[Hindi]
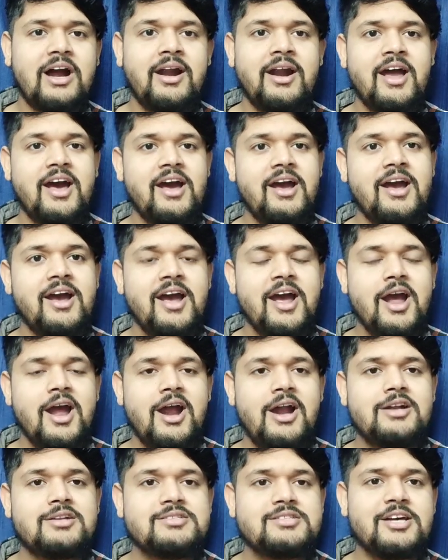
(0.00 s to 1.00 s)
तगड़ा है
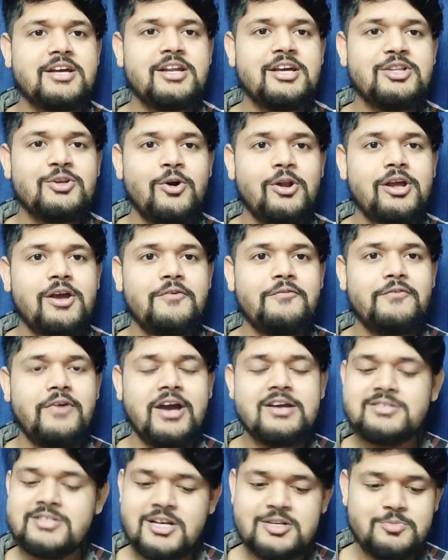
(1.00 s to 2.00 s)
एंड सनी देओल के
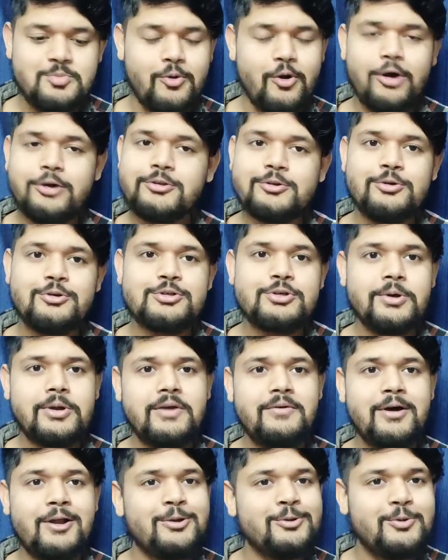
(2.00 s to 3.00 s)
फैंस आज बहुत खुश
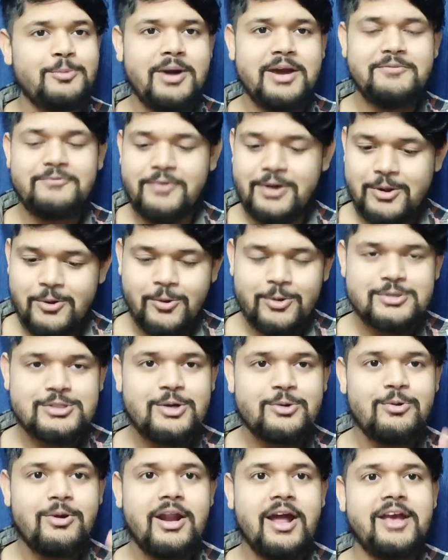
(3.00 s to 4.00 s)
होने वाला तो भाई वीडियो को
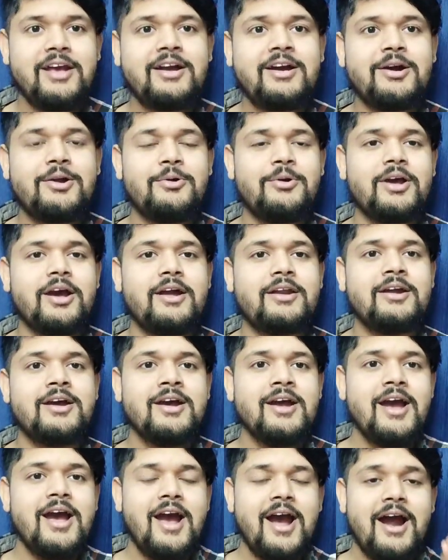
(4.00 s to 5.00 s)
ज़रूर लाइक करो यार
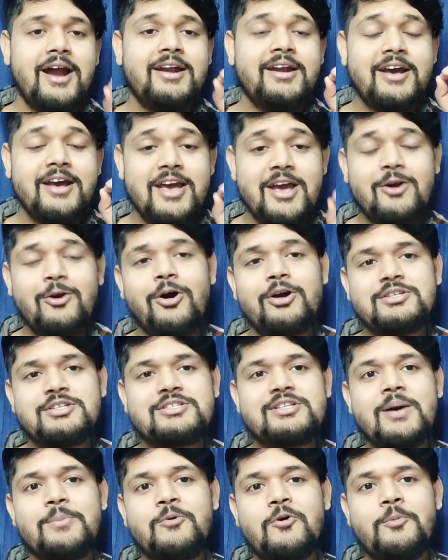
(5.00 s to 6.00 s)
एंड एक और
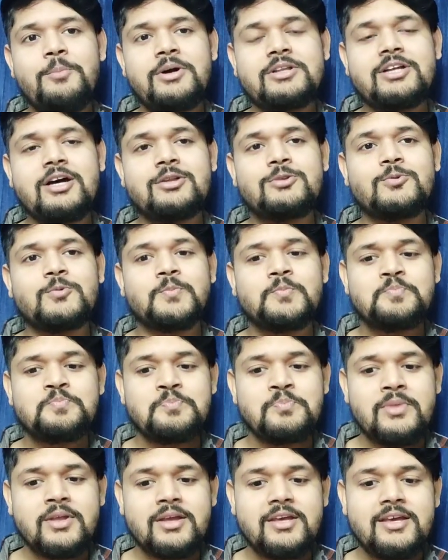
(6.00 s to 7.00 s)
चीज़ आपको बता दूँ
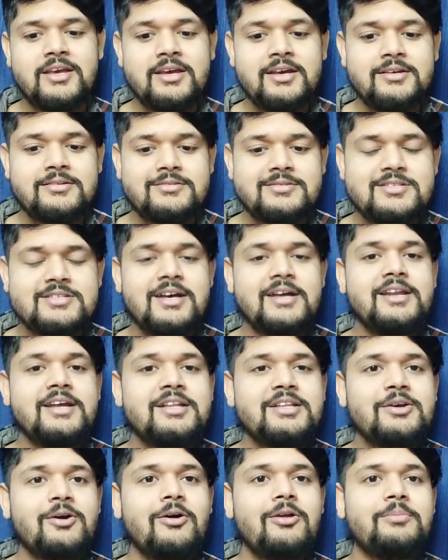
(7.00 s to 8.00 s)
कि
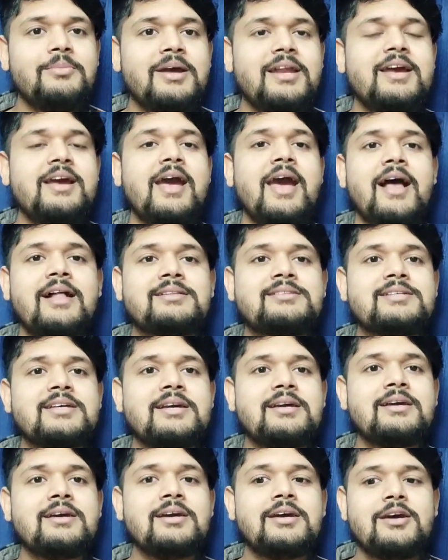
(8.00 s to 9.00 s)
सनी देओल मेरे ख्याल
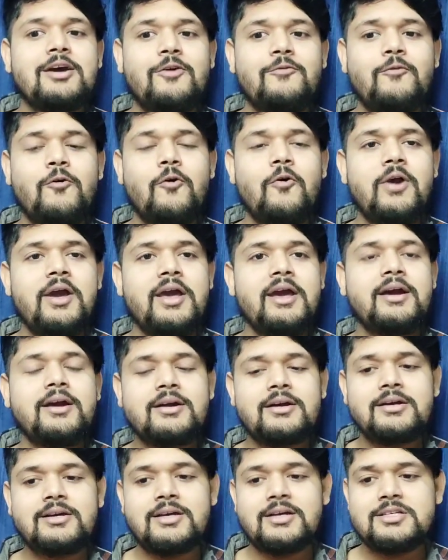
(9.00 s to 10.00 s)
से वो
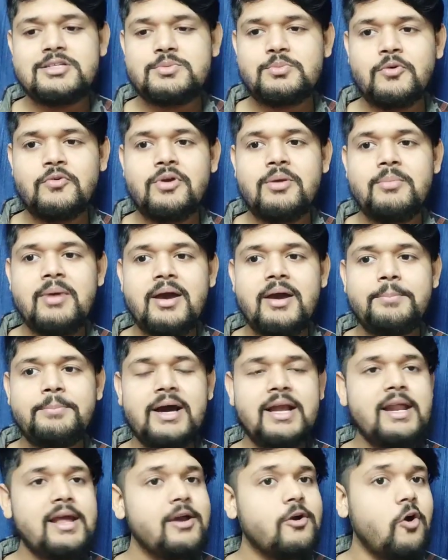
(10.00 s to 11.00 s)
एक इस मूवी में
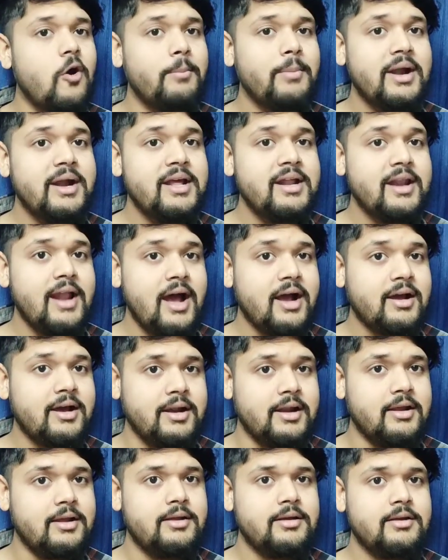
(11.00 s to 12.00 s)
भले ही कॉमेडी ना
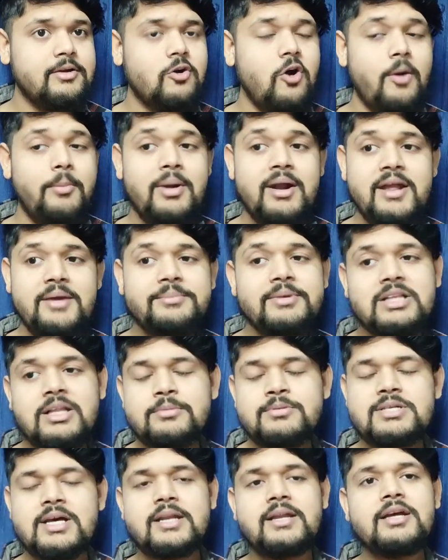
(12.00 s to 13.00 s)
करे कॉमेडी
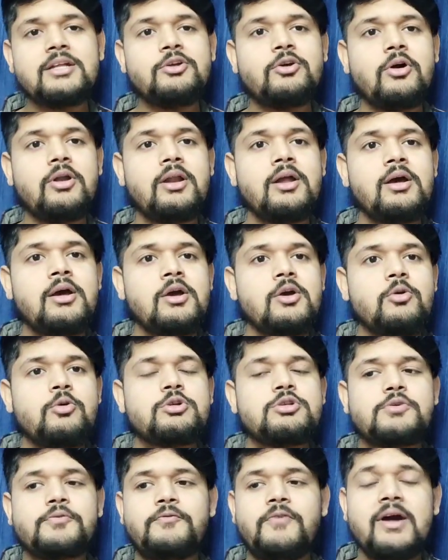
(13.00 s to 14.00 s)
मतलब सनी देओल
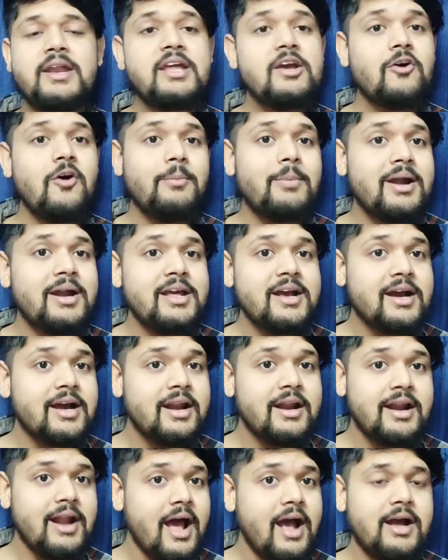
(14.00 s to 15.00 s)
कुछ फ़नी कॉमेडी
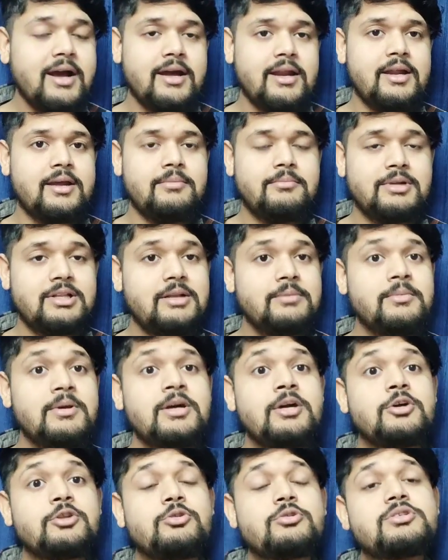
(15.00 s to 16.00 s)
अगर ना करें मतलब
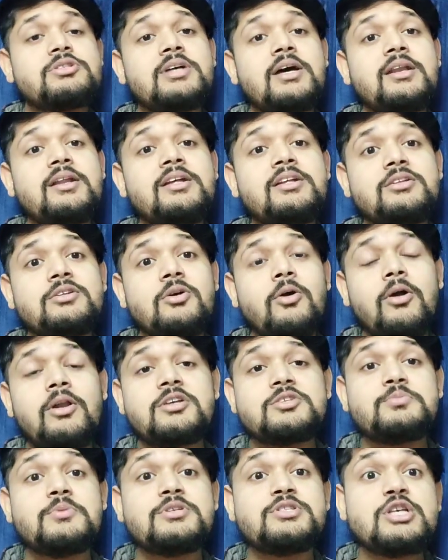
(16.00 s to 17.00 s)
तो सनी
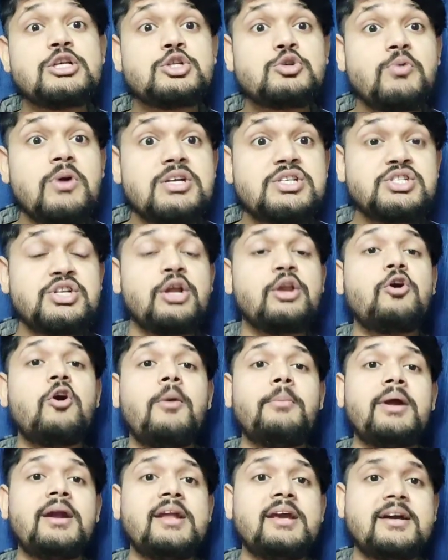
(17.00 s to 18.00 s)
देओल इसमें सिचुएशनल
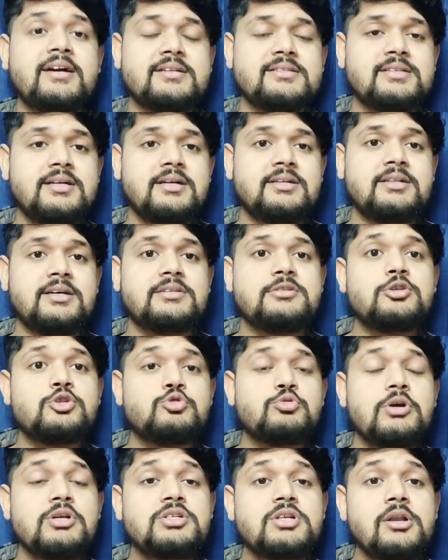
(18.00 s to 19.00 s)
कॉमेडी कर सकते हैं
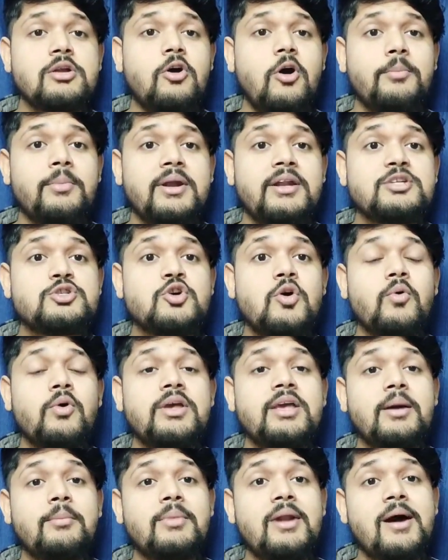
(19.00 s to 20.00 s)
सिचुएशनल कॉमेडी जो
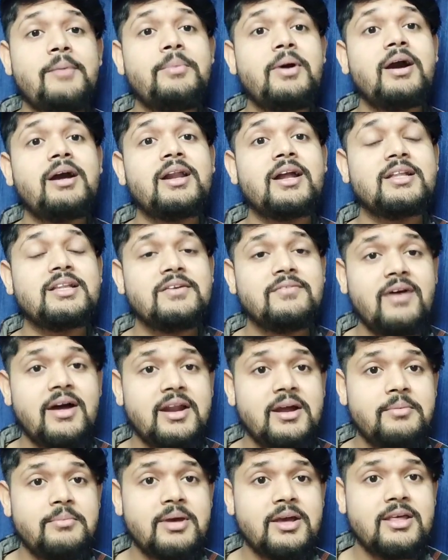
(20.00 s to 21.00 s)
वो यमला पगला
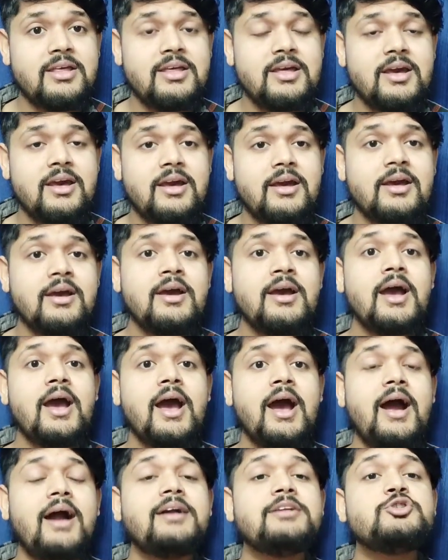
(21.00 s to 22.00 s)
दीवाना में किए
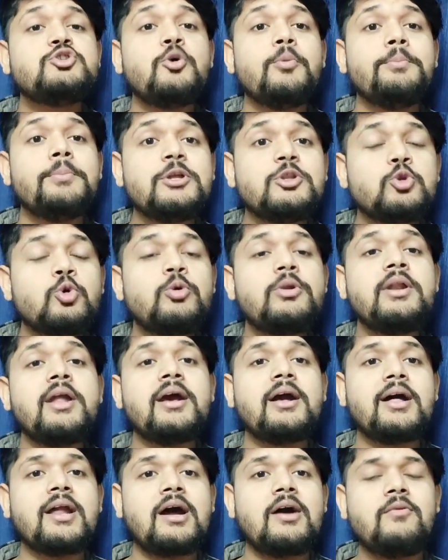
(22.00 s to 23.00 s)
हैं एंड जो मिथुन
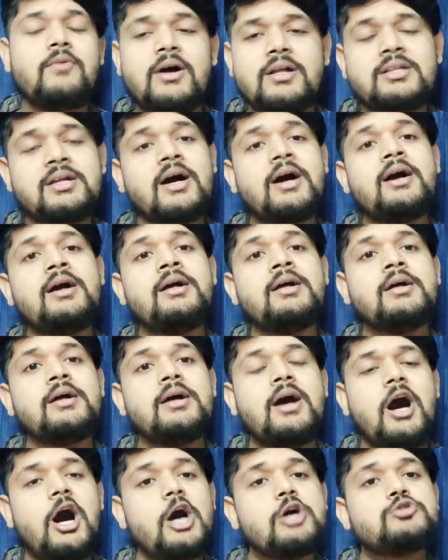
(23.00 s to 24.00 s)
ने करा हुआ था
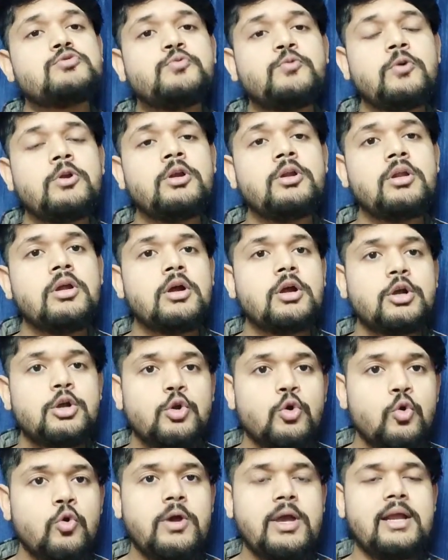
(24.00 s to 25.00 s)
हाउसफुल
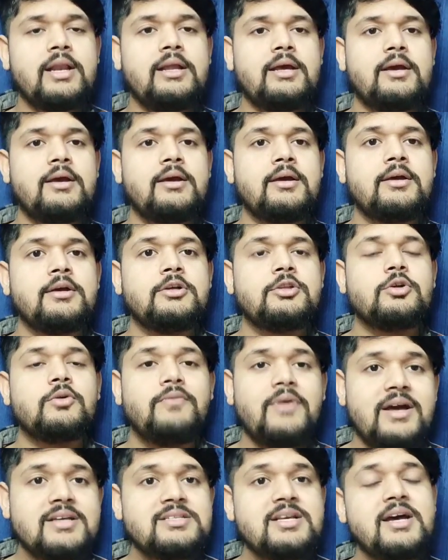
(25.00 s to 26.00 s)
टू के लिए
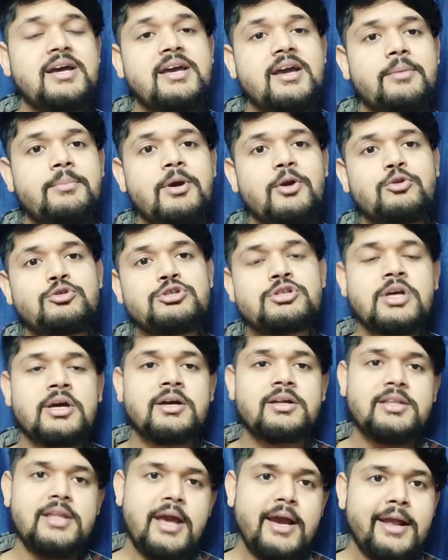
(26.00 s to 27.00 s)
तो वैसा ही हमें कुछ
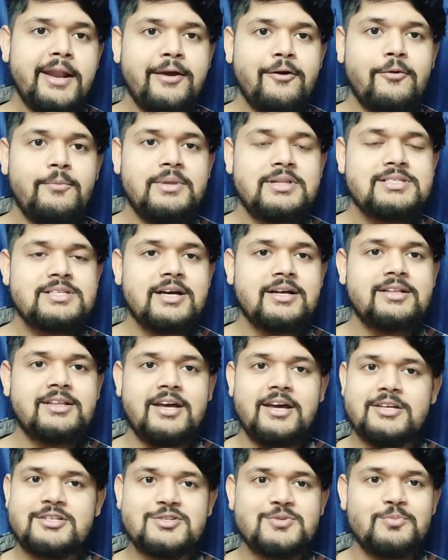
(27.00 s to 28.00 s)
देखने को मिल
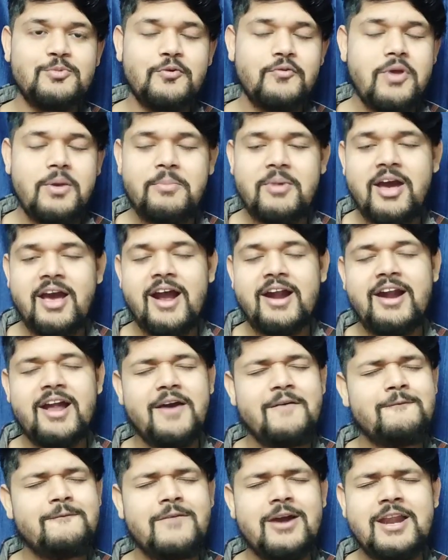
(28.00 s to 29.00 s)
सकता है इस मूवी में एंड
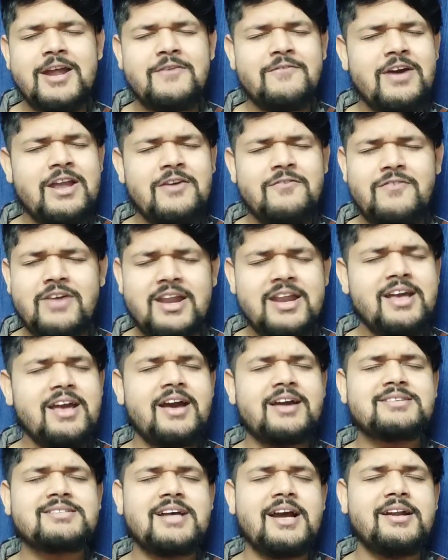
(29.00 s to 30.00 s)
आई एम वेरी वेरी वेरी
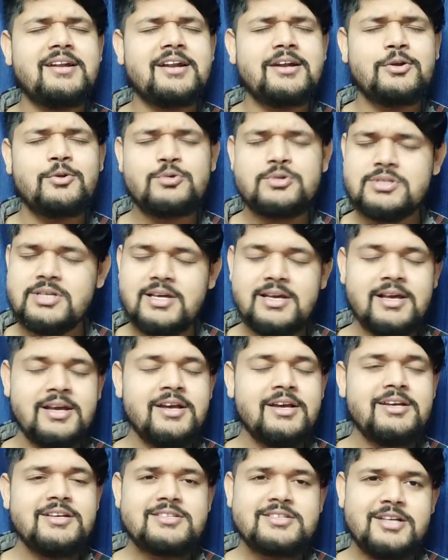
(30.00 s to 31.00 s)
एक्साइटेड टू सी
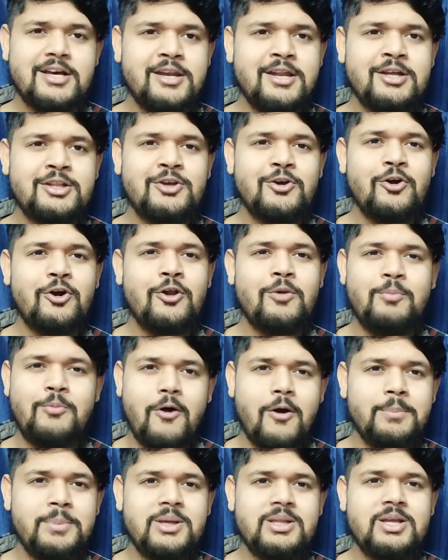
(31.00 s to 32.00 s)
सनी देओल
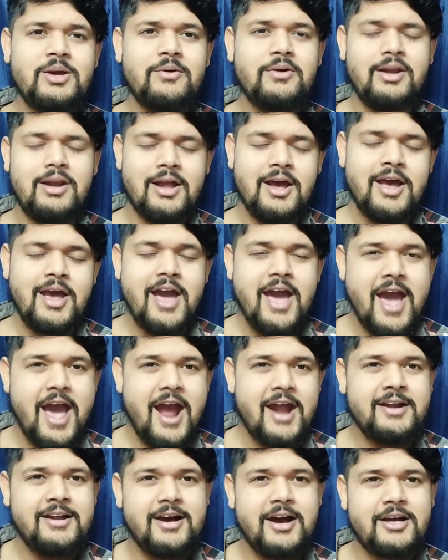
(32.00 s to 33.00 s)
बॉबी देओल
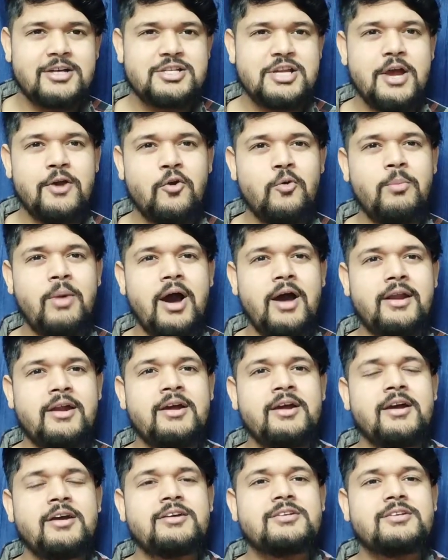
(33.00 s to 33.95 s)
एंड अक्षय कुमार